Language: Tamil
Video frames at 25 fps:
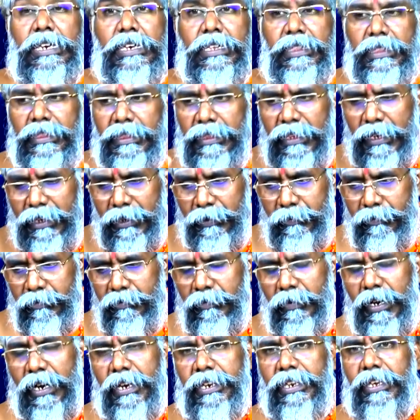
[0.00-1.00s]
இந்த
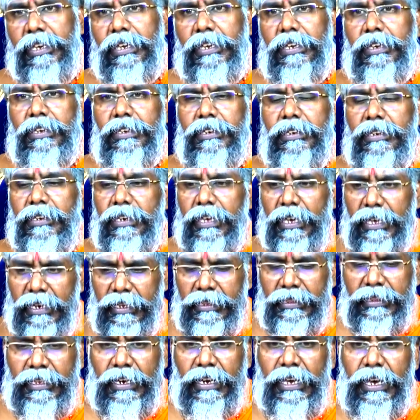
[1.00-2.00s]
மாதிரி
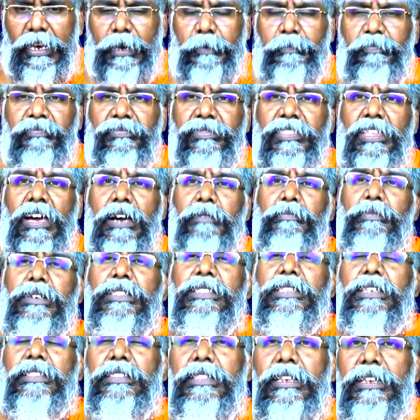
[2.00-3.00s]
நேரத்தில்
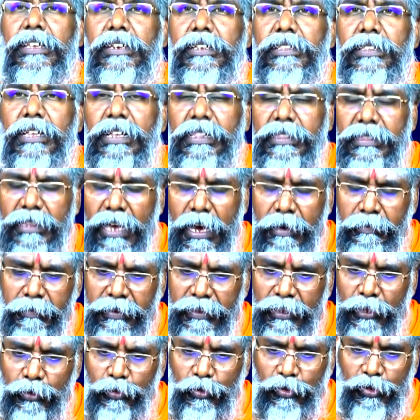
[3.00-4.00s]
தாம்பத்தியத்தில் இருந்தால்
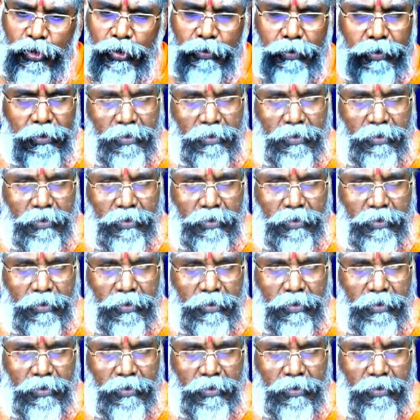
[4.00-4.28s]
தாம்பத்திய தோஷம்